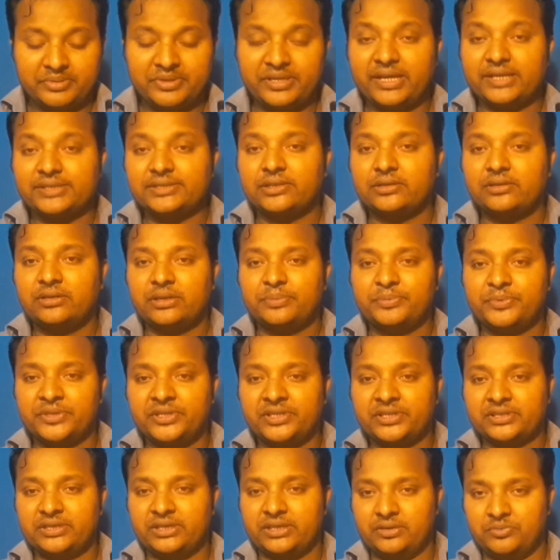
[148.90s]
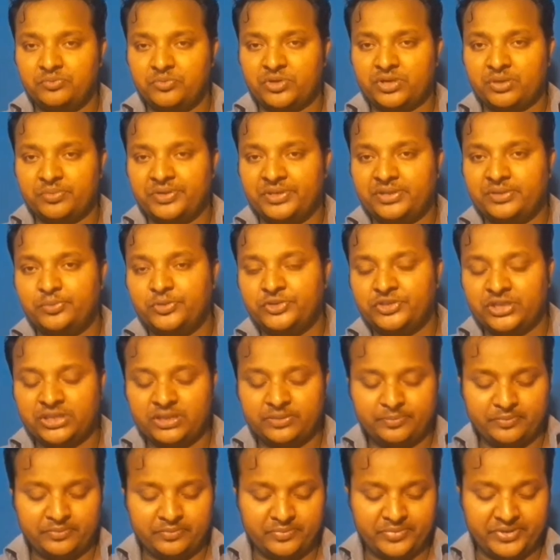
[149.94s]
আমি আশা করি আপনাদেরকে মোটামুটি
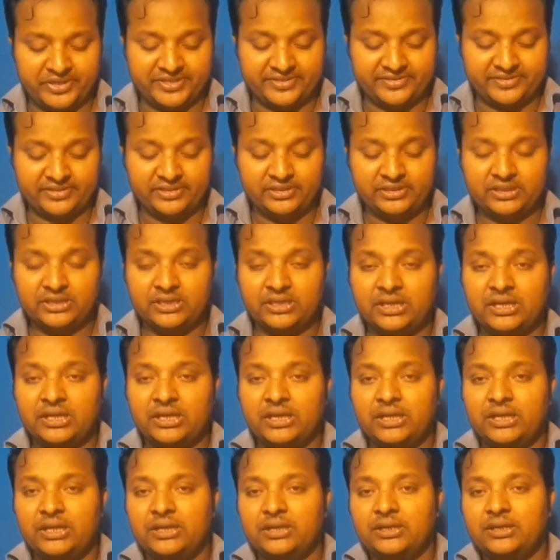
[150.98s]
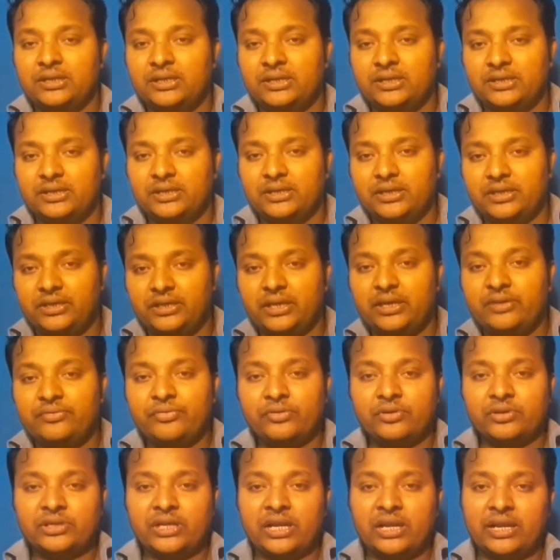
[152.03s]
বোঝাতে পেরেছি এই
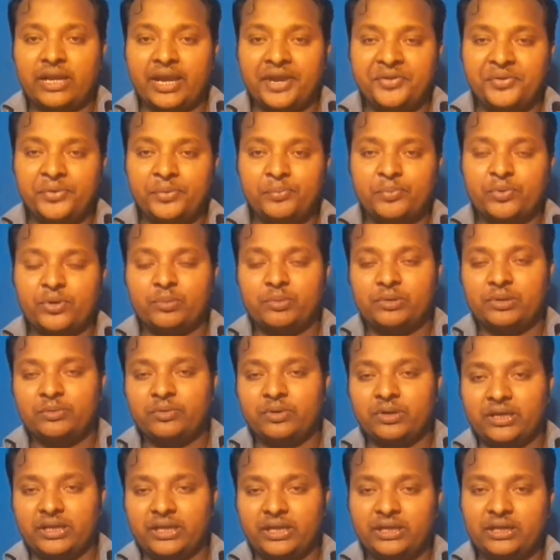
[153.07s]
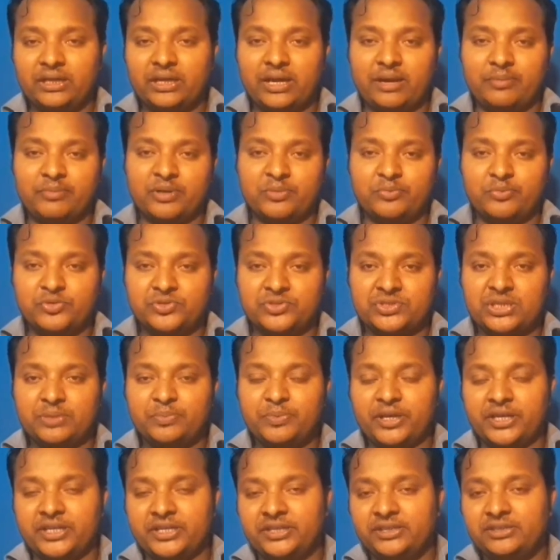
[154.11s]
ফোনটার লাইটিং প্রবলেম হলে আমরা বুঝতে
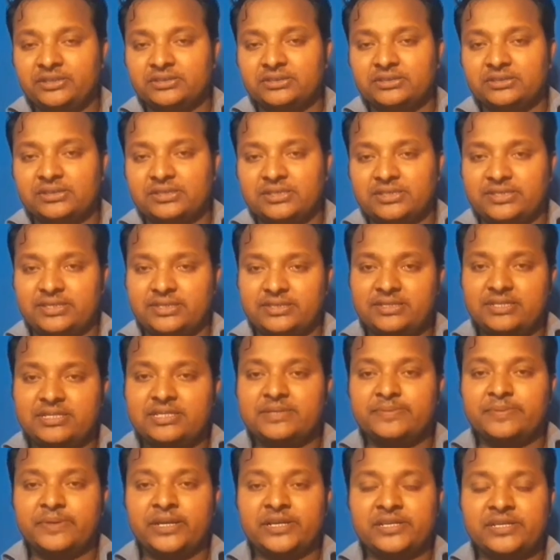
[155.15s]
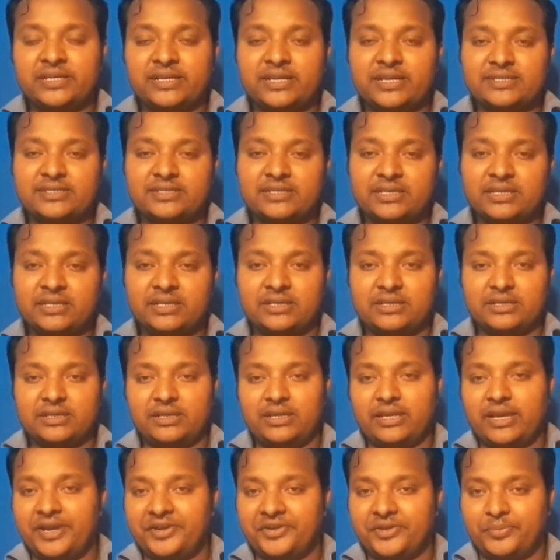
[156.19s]
পারি যে ডিসপ্লে ঠিক আছে
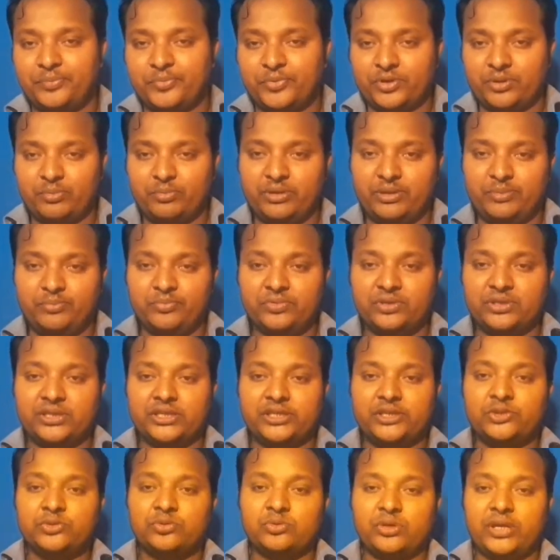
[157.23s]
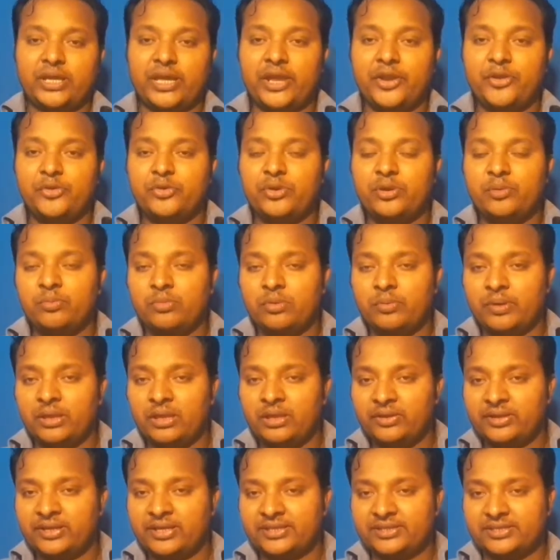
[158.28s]
লাইটিং প্রবলেম কিন্তু অ্যান্ড্রয়েড
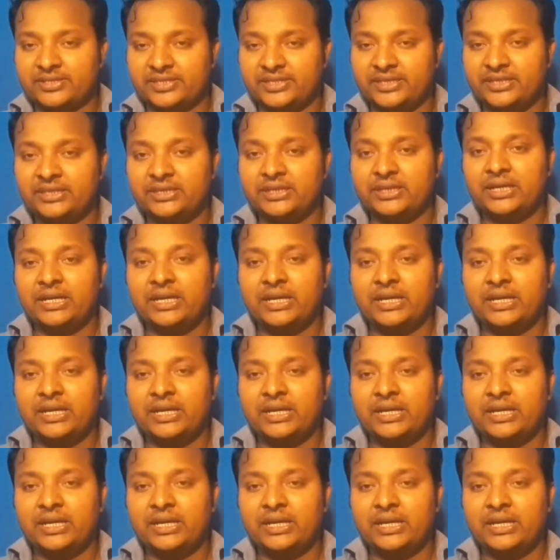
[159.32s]
মোবাইলের ক্ষেত্রে